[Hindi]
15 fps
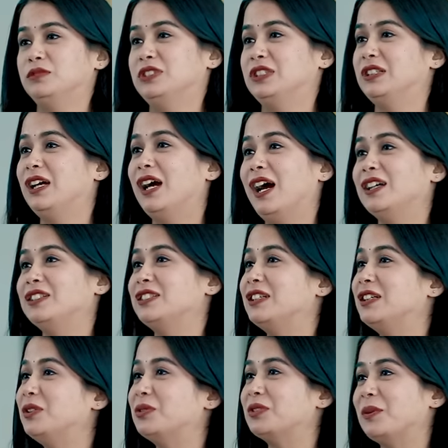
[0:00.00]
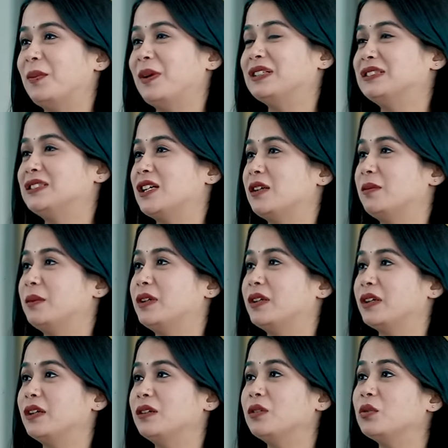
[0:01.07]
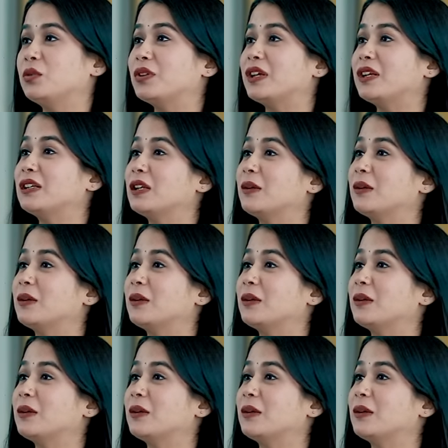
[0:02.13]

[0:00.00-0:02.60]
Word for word: मुझे ना अर्जेंटली उनके पास जाना पड़ रहा है उनकी ना